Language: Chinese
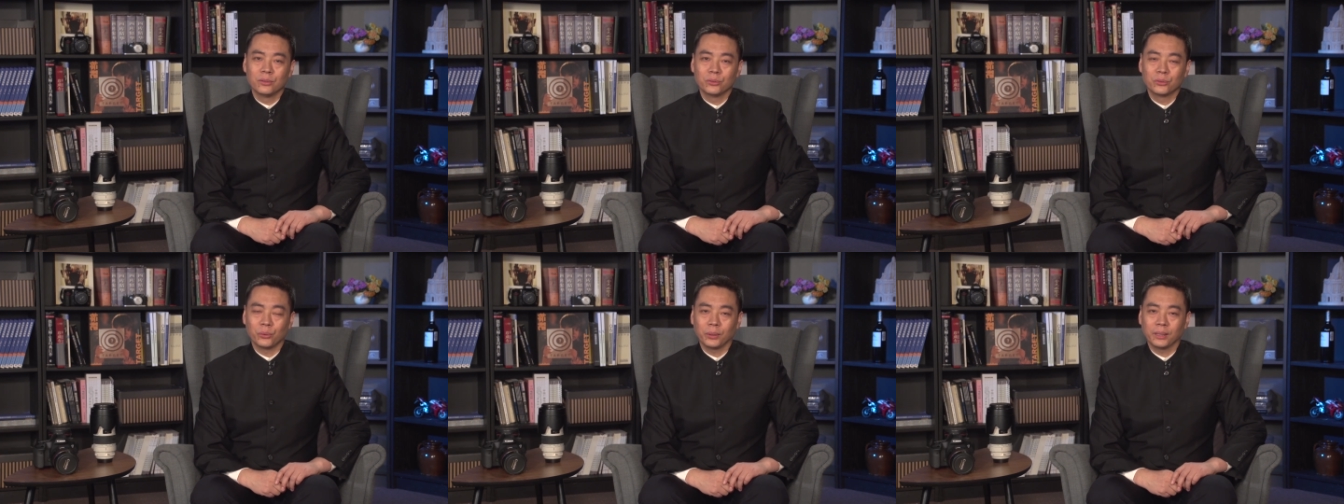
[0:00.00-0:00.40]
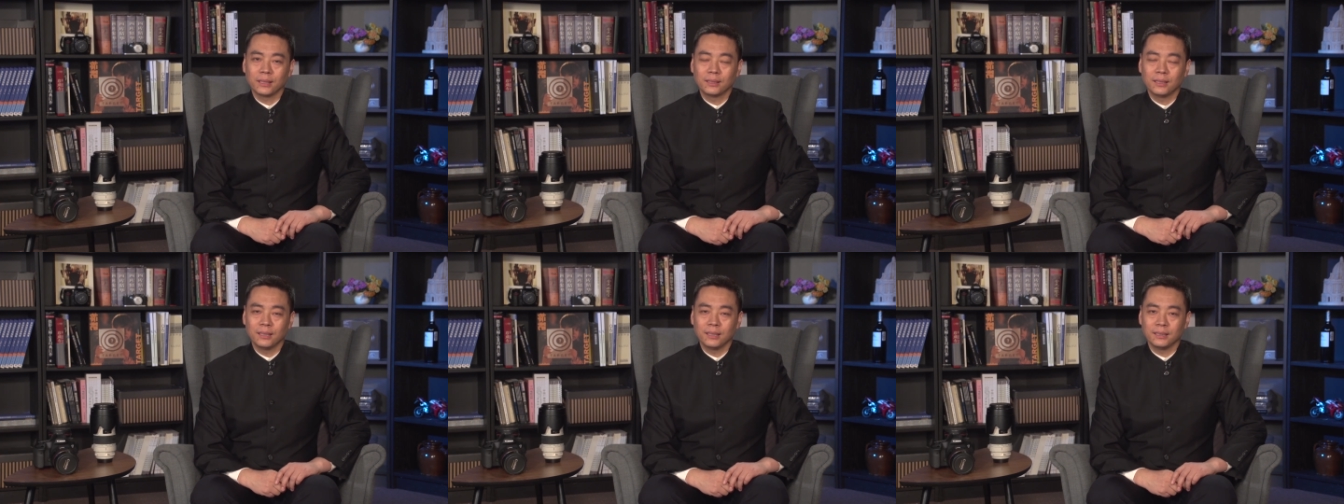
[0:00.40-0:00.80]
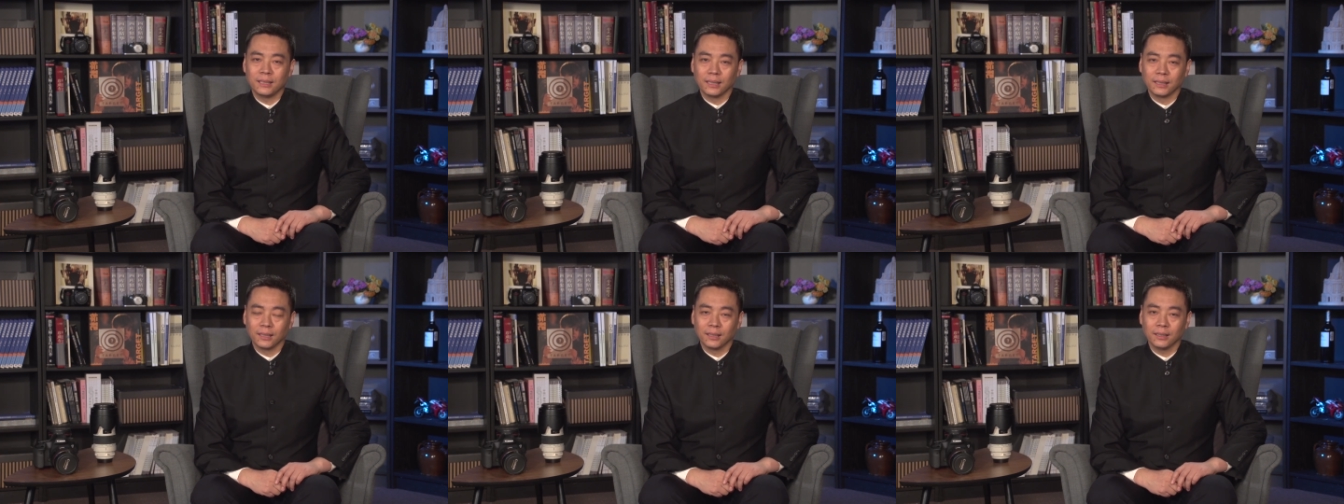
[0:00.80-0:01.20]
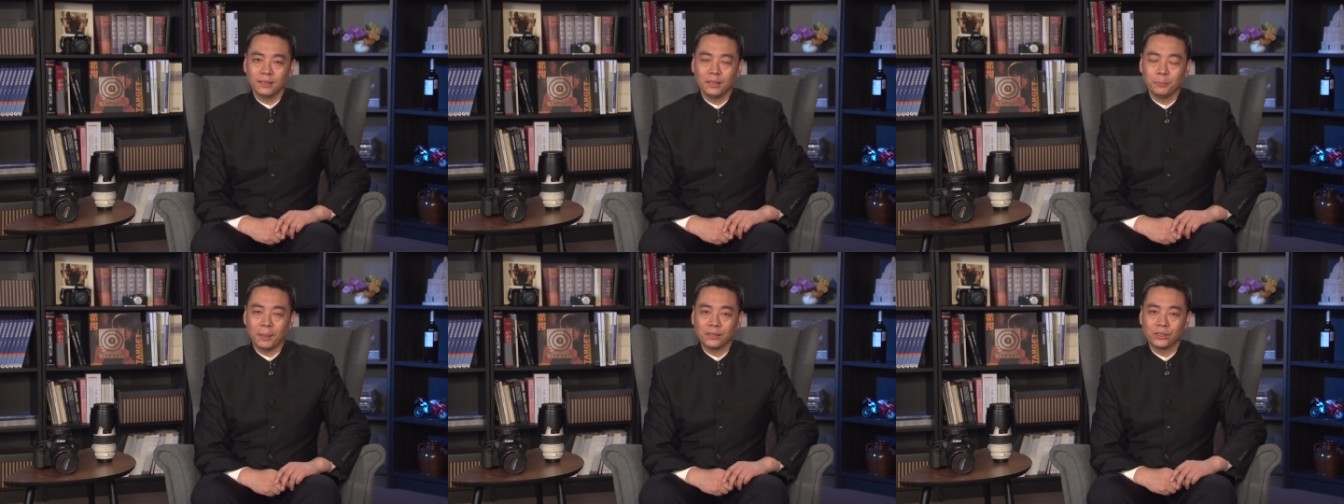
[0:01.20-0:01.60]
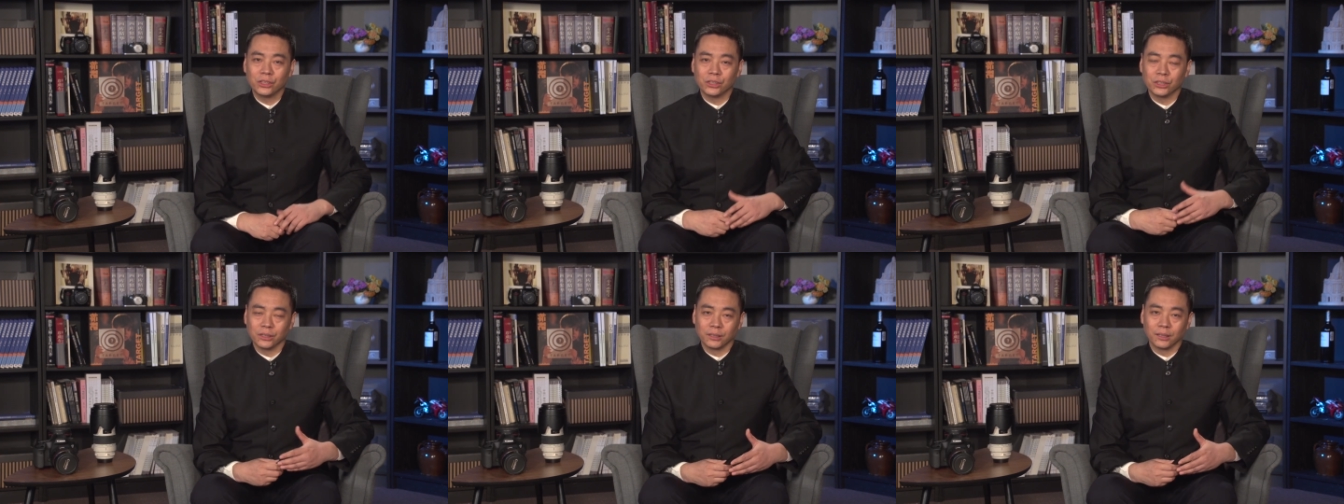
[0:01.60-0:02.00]
所谓的特写呢，一般是
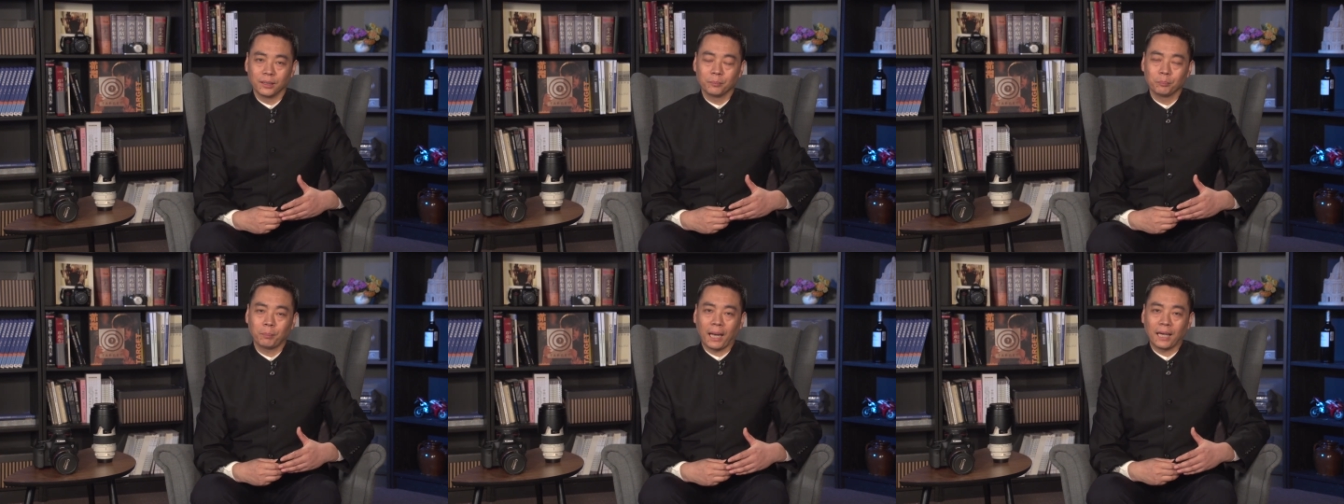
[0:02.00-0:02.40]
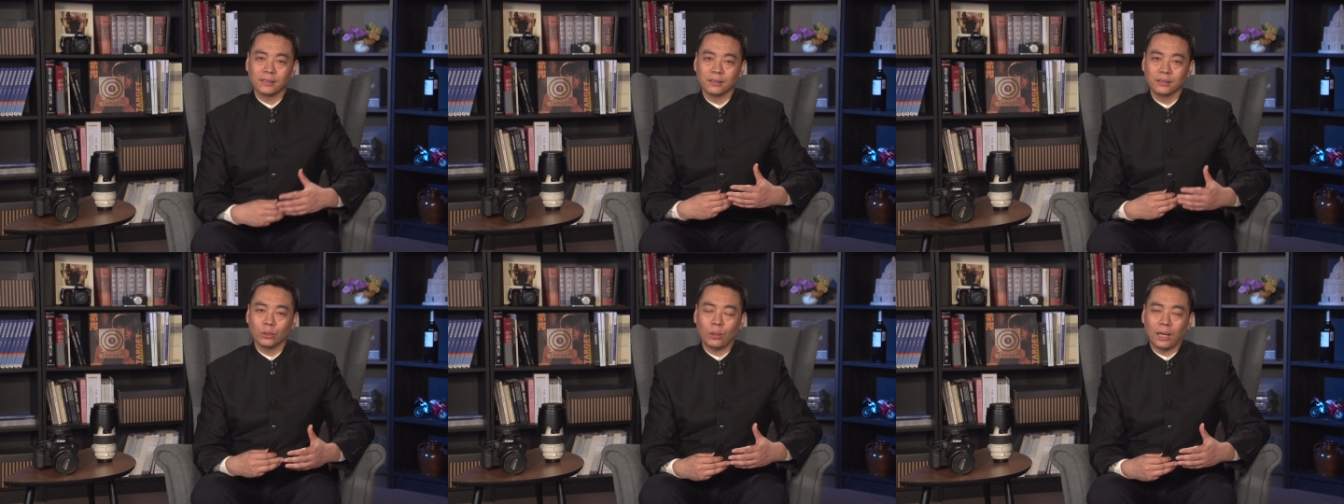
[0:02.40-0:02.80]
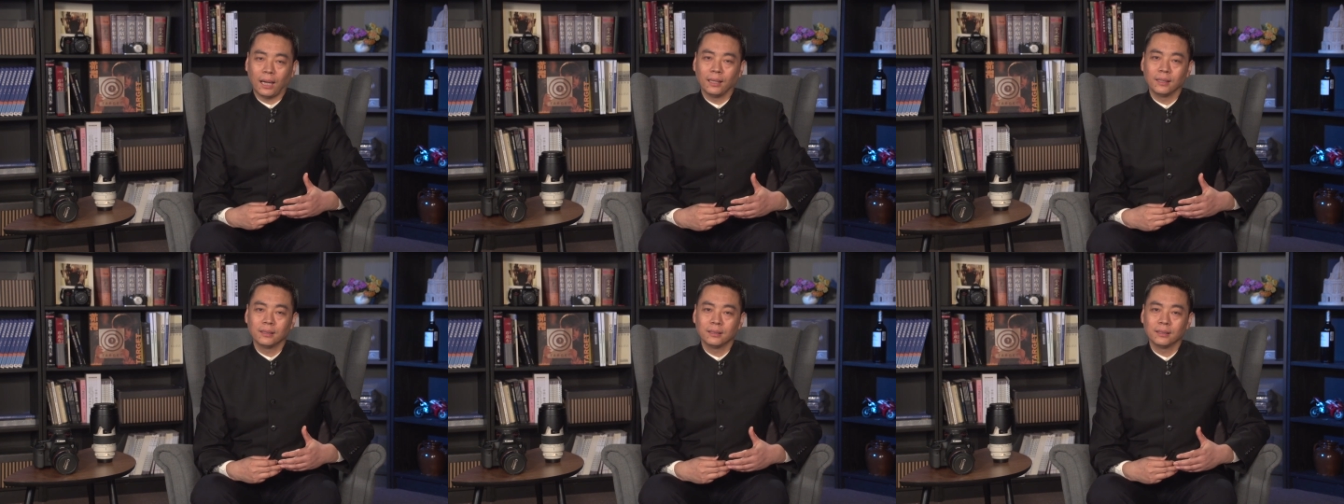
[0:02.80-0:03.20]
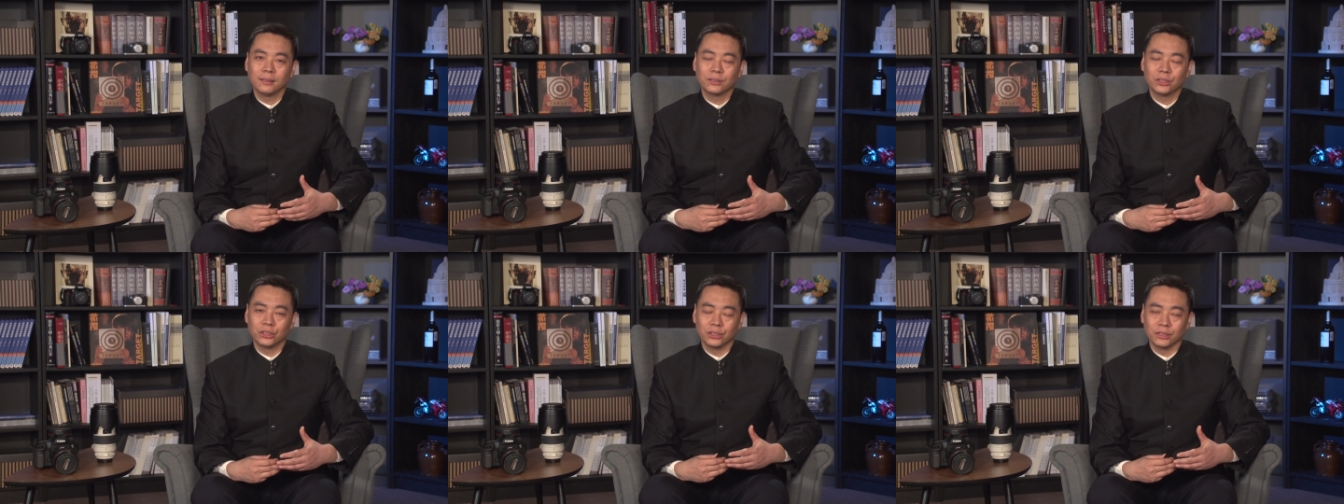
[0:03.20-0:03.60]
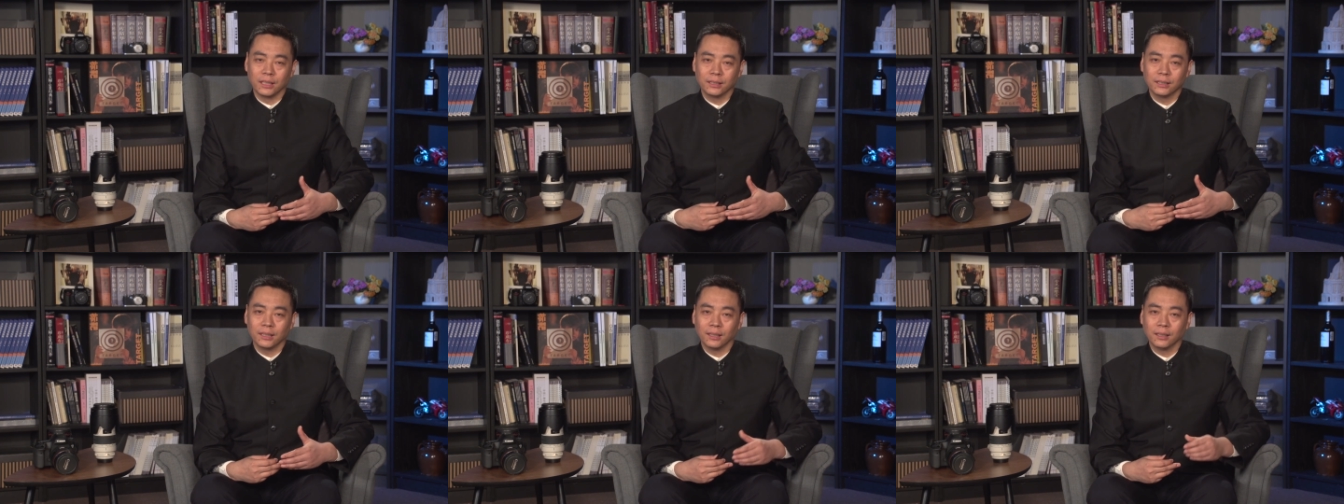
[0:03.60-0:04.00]
指拍人的话，是指人
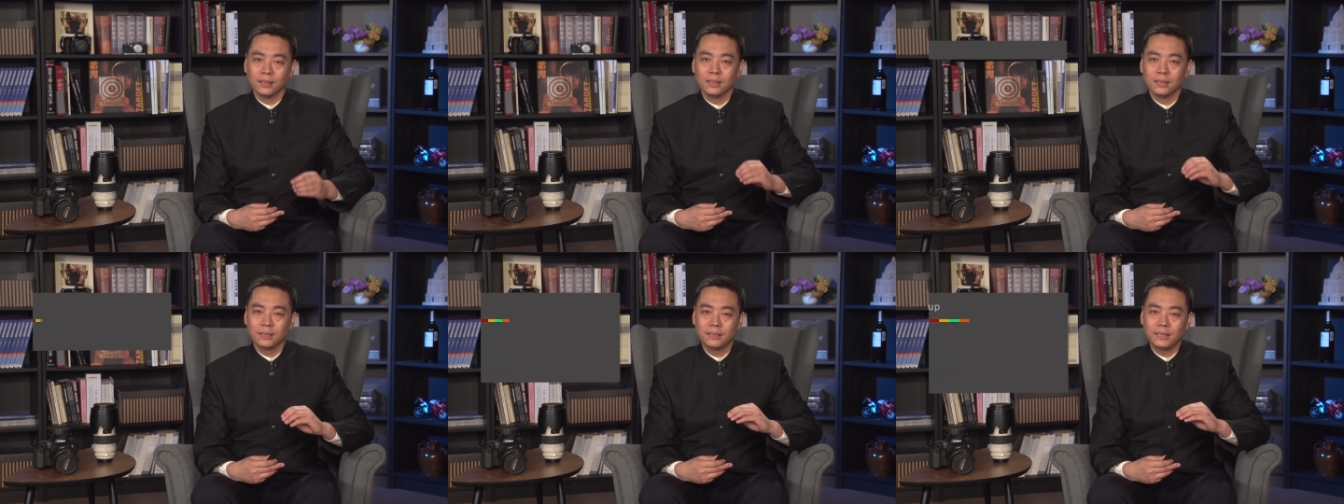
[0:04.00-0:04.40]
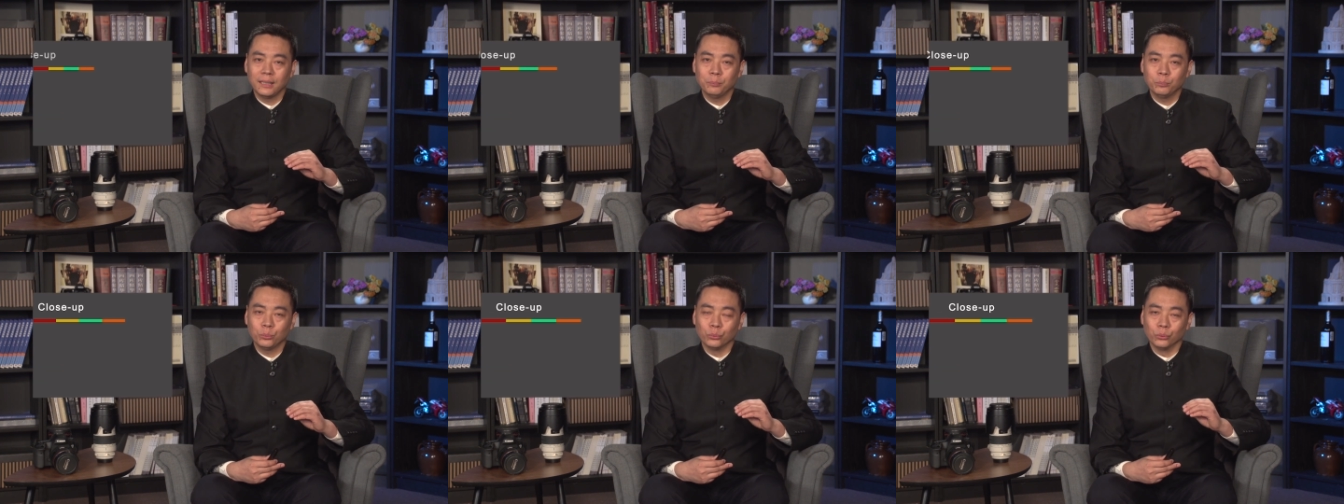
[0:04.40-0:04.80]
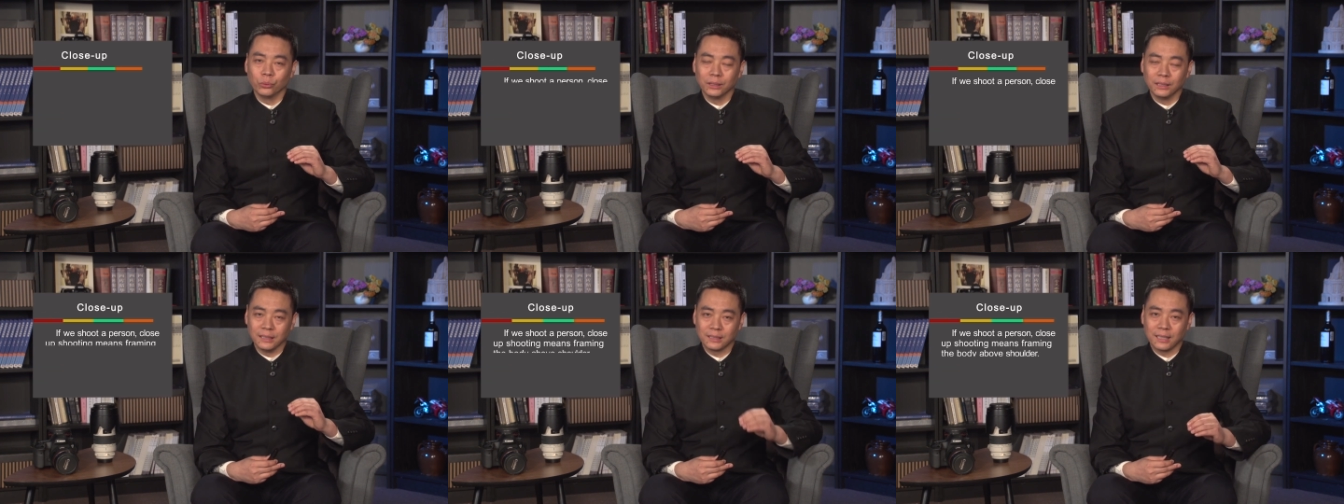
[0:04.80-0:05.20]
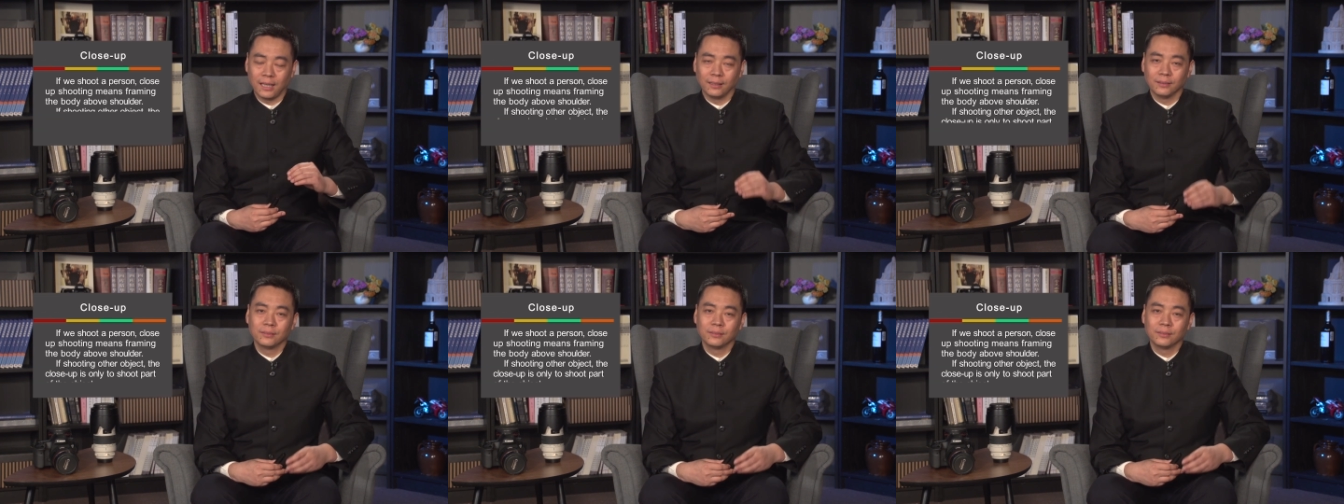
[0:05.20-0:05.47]
的肩部以上。